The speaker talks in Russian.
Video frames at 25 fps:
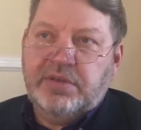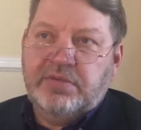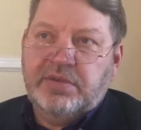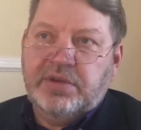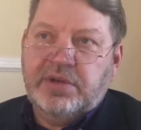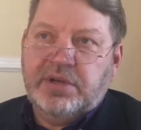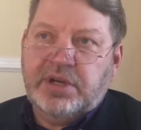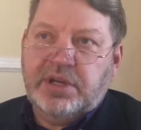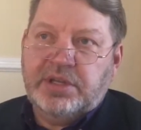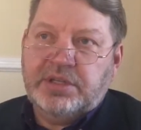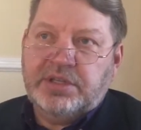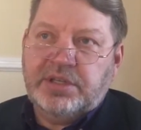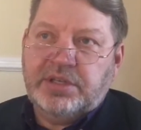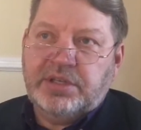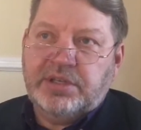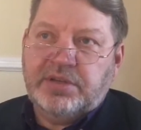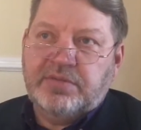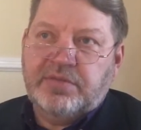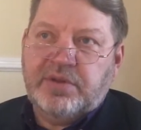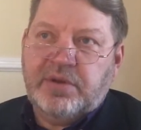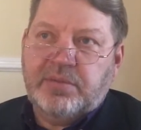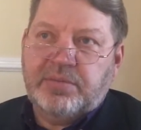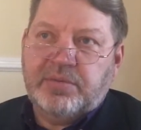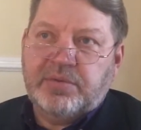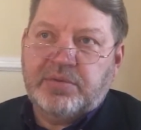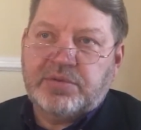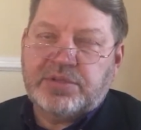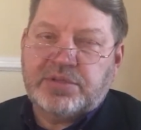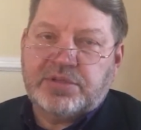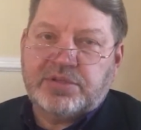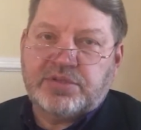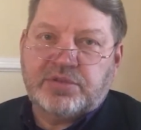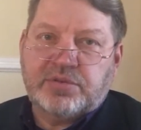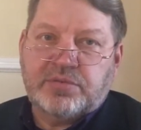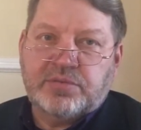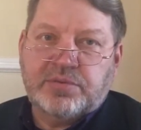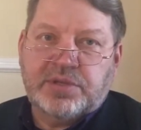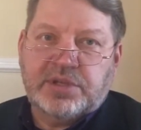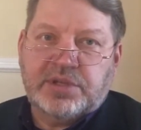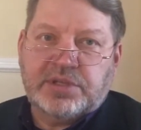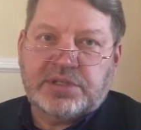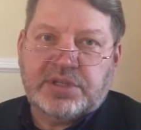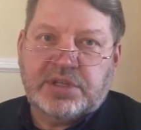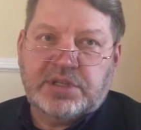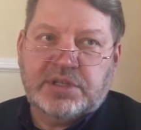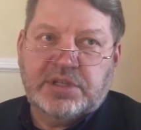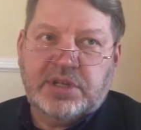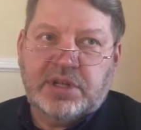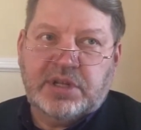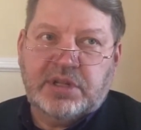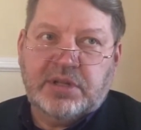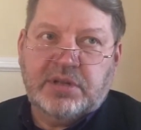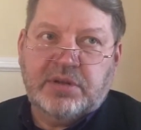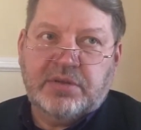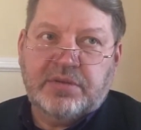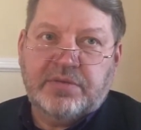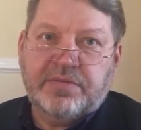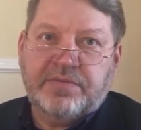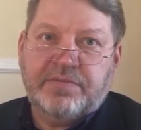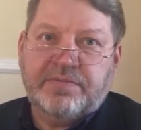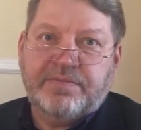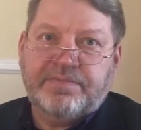вы хотите вопросы, чтобы я задал